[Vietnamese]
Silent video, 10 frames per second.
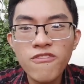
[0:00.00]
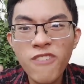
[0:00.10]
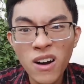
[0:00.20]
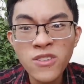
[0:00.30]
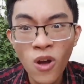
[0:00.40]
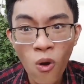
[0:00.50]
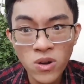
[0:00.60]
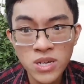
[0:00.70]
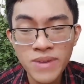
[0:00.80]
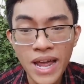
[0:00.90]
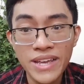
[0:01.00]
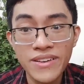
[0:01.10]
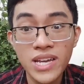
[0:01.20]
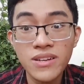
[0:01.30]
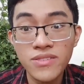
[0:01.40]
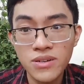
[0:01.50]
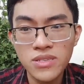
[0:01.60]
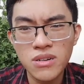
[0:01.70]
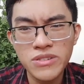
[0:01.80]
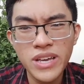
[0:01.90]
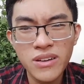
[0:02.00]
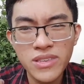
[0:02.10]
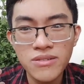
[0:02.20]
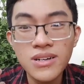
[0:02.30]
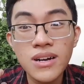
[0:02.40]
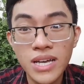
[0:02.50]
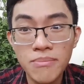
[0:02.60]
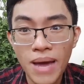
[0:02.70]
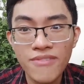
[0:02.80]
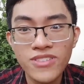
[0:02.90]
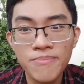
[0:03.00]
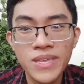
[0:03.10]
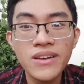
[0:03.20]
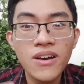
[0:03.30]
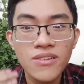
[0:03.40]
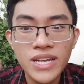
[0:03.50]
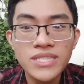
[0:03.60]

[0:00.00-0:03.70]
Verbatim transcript: phẫn nộ trong này kiểu là sự giận dữ cực kỳ mạnh và thậm chí nó còn đi